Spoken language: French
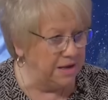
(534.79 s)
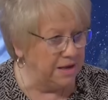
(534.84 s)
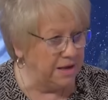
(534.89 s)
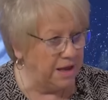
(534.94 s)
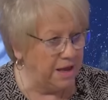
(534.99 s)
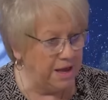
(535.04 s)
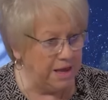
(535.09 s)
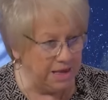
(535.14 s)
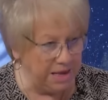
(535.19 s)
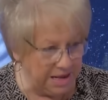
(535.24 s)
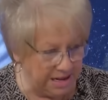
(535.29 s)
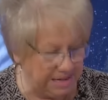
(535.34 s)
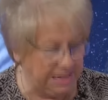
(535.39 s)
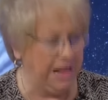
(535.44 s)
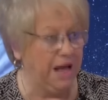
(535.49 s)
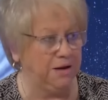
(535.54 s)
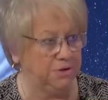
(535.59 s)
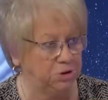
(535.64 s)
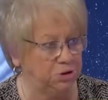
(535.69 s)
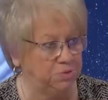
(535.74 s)
Hein. Il
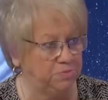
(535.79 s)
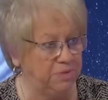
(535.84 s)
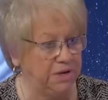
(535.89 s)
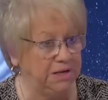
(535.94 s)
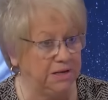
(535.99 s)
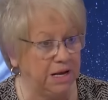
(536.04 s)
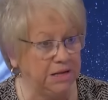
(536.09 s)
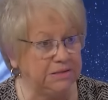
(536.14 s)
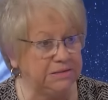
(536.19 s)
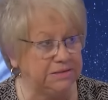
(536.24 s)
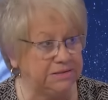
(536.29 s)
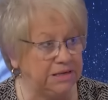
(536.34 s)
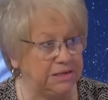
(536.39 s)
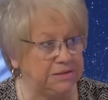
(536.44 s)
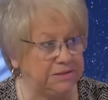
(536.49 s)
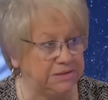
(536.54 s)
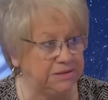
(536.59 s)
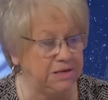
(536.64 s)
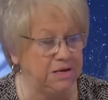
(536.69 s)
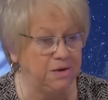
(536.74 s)
clenche, mais quand il
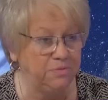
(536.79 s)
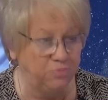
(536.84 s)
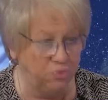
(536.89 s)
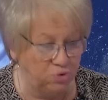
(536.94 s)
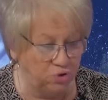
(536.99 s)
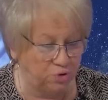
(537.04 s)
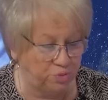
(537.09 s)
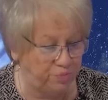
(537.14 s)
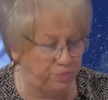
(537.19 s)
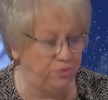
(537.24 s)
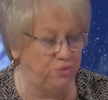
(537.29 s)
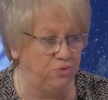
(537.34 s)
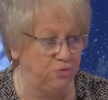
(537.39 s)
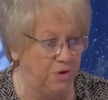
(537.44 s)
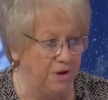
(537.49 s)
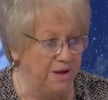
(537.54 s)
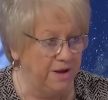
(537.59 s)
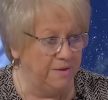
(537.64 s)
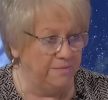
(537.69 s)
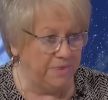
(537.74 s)
s'assied, il bouge plus,
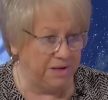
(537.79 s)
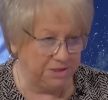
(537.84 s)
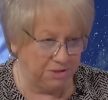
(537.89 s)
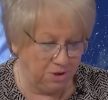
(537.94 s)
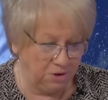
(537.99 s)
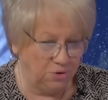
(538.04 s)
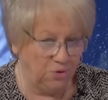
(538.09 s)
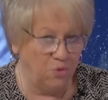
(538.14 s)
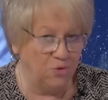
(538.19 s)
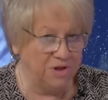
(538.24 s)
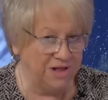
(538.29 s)
parce que trop